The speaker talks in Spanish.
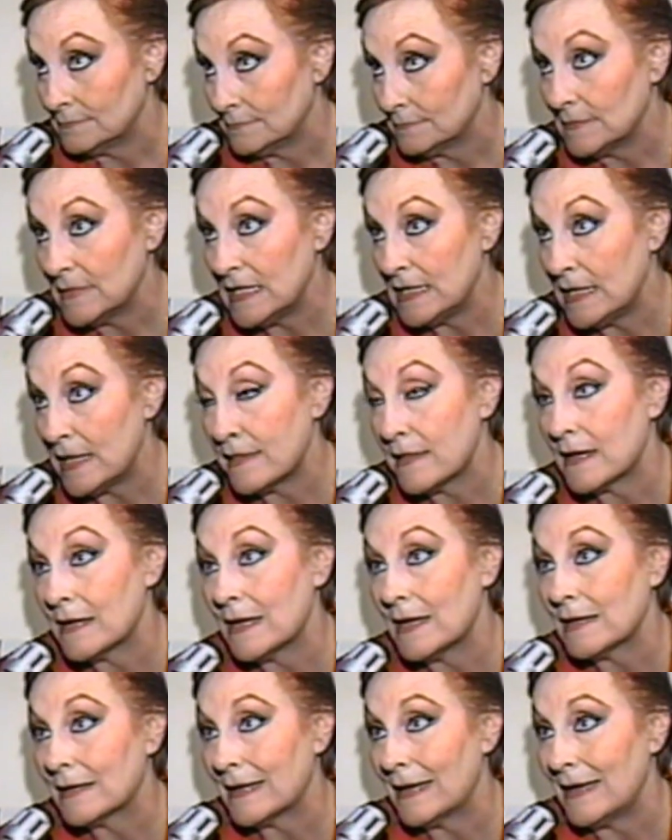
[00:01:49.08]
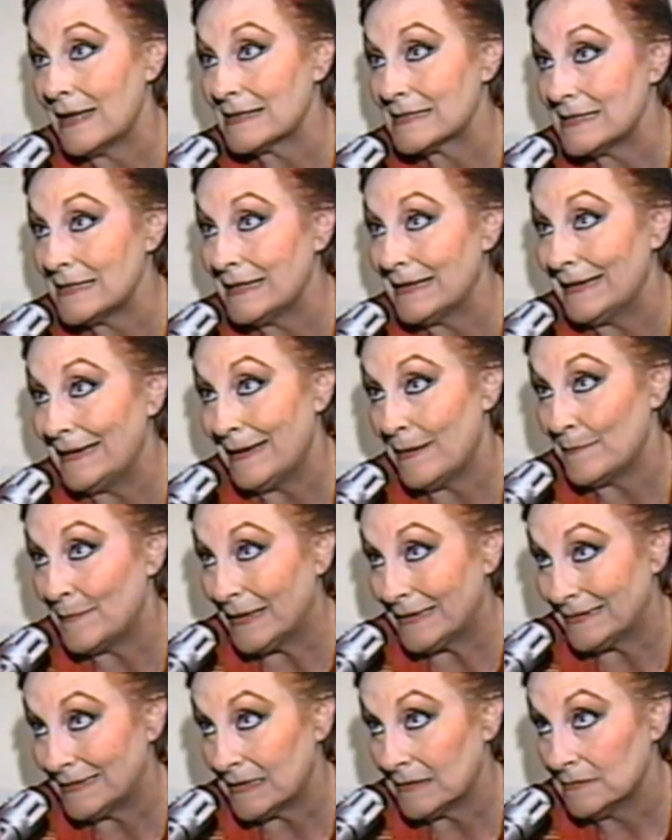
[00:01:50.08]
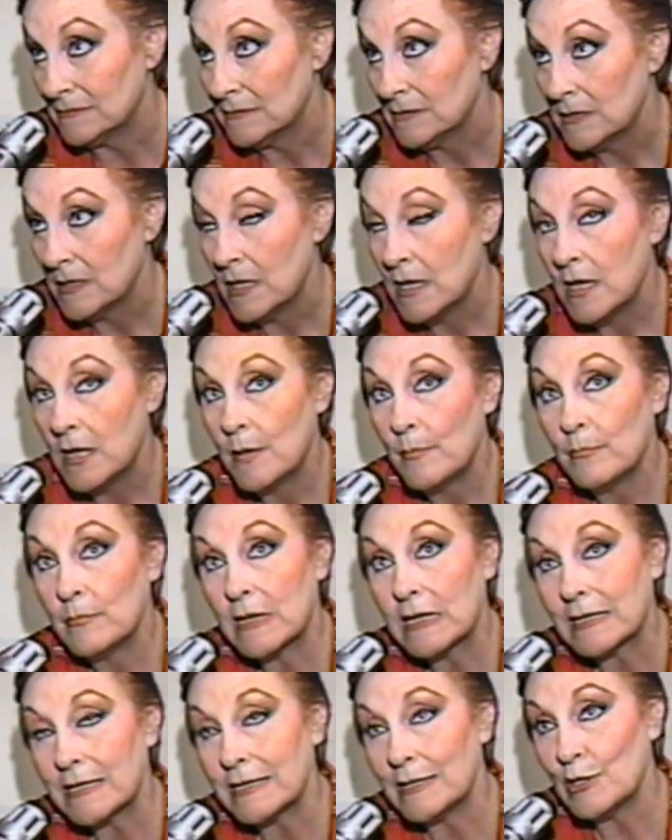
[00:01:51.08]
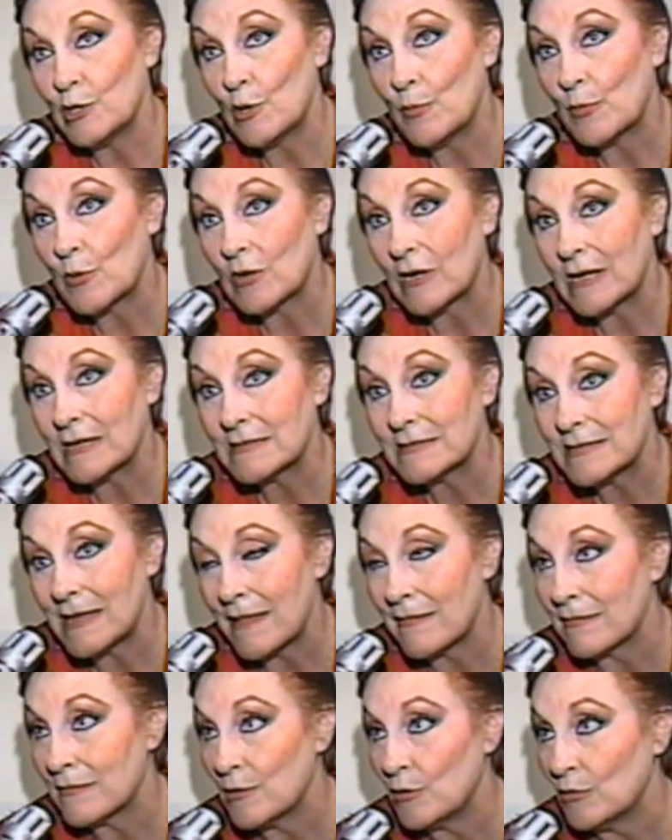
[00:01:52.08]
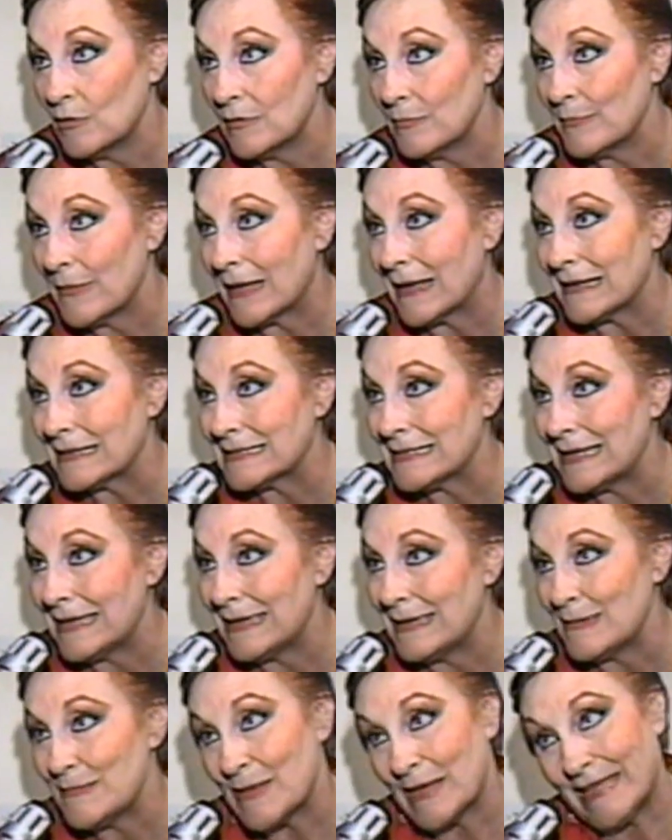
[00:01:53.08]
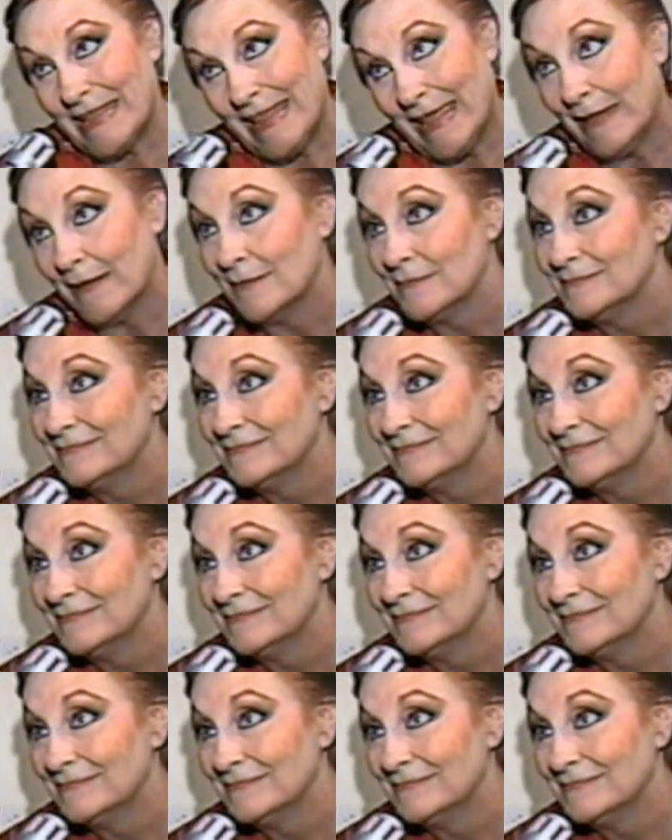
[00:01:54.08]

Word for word: Y dicen que el que la sigue la mata. Me rindió por cansancio, me casé y me quedé